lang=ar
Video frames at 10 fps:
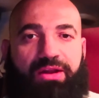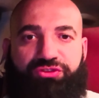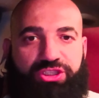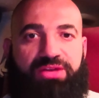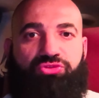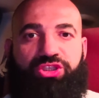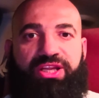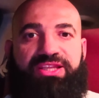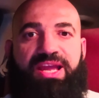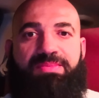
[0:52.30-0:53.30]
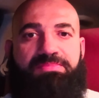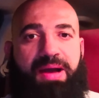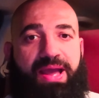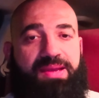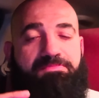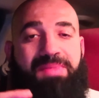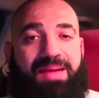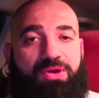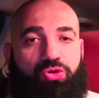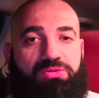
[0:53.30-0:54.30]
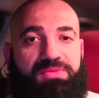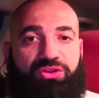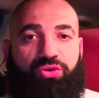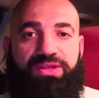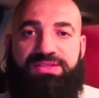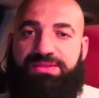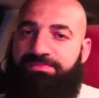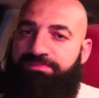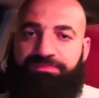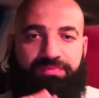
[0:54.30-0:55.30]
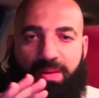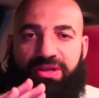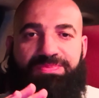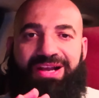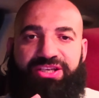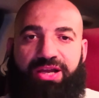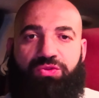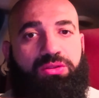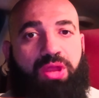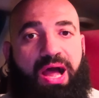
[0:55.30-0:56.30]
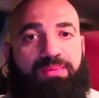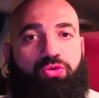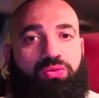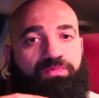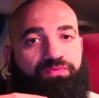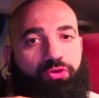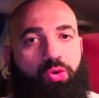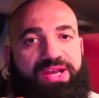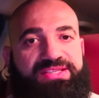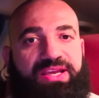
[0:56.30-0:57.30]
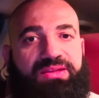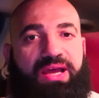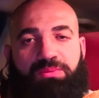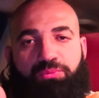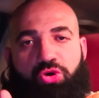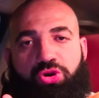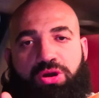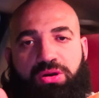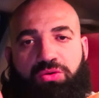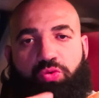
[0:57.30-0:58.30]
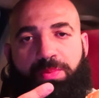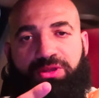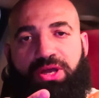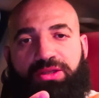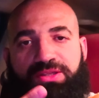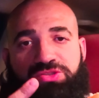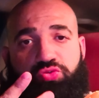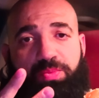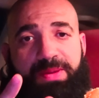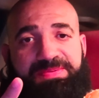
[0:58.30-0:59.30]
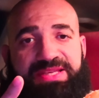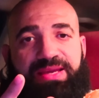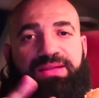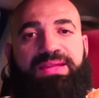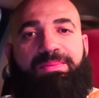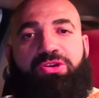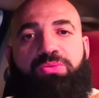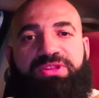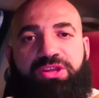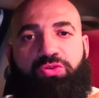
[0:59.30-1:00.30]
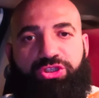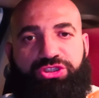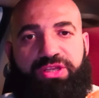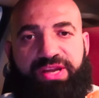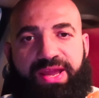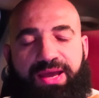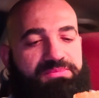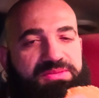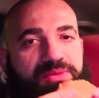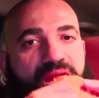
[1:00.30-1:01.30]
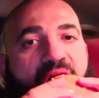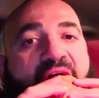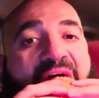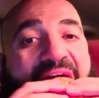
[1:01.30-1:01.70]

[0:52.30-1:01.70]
معرفش ليه المشكله دي دايما معايا مهما اكل من ماكدونالدز ما بشبعش عن طعمه كويس جدا برجر وبطاطس وبيبسي ثمنهم 22 ريال بسم الله